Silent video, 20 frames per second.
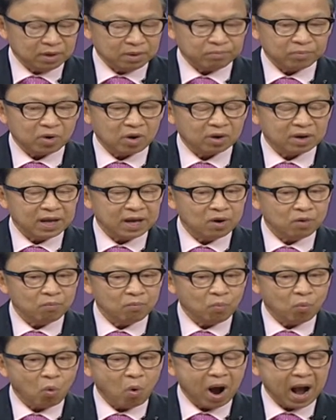còn nếu
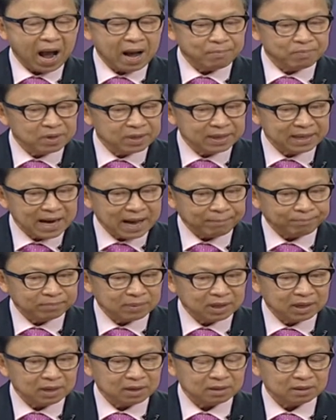quá 10 năm
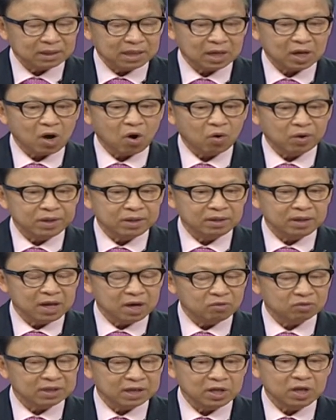á thì coi
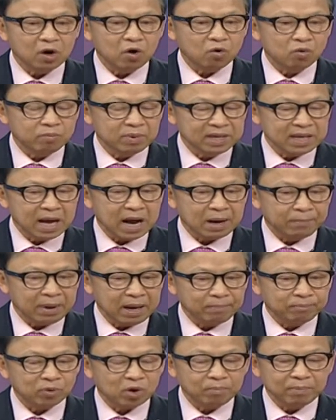nếu thí dụ bây giờ mà
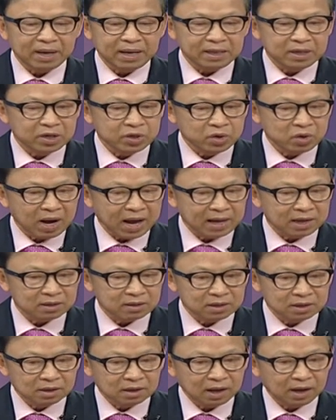em có bị DUI
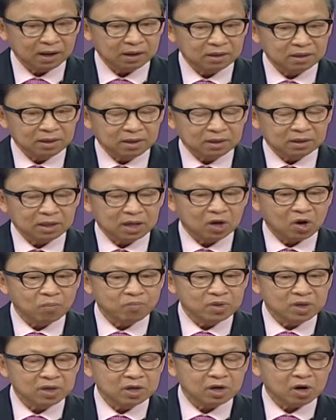lần nữa thì
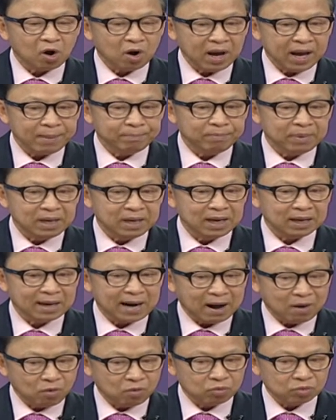cũng như coi em bị lần
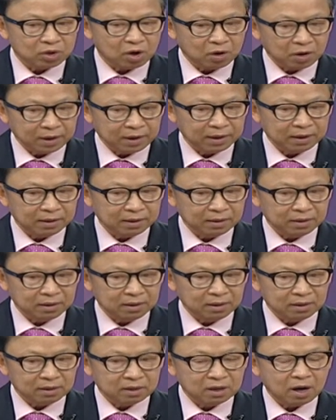đầu thôi
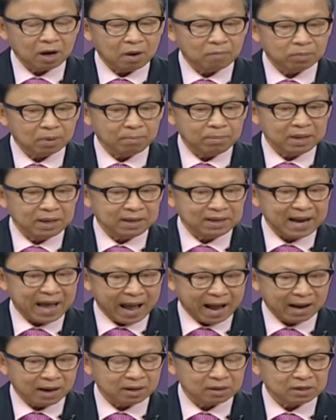chứ không có bị
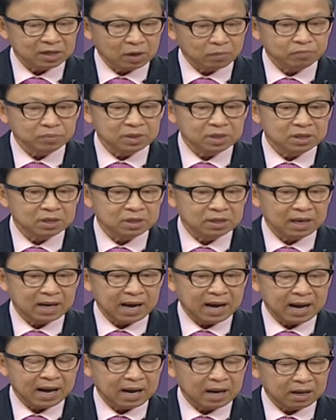nặng giống như
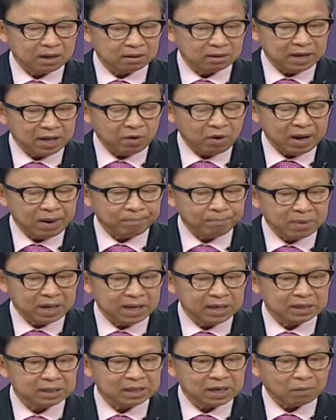là nếu em
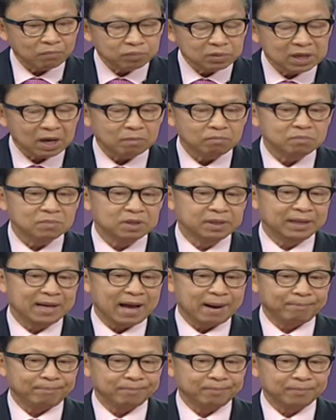bị trong vòng 10
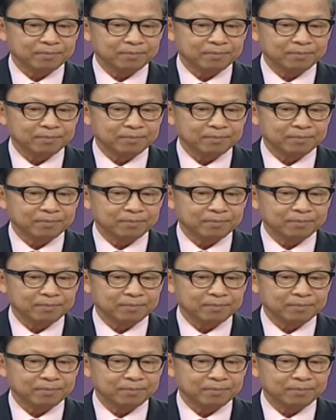năm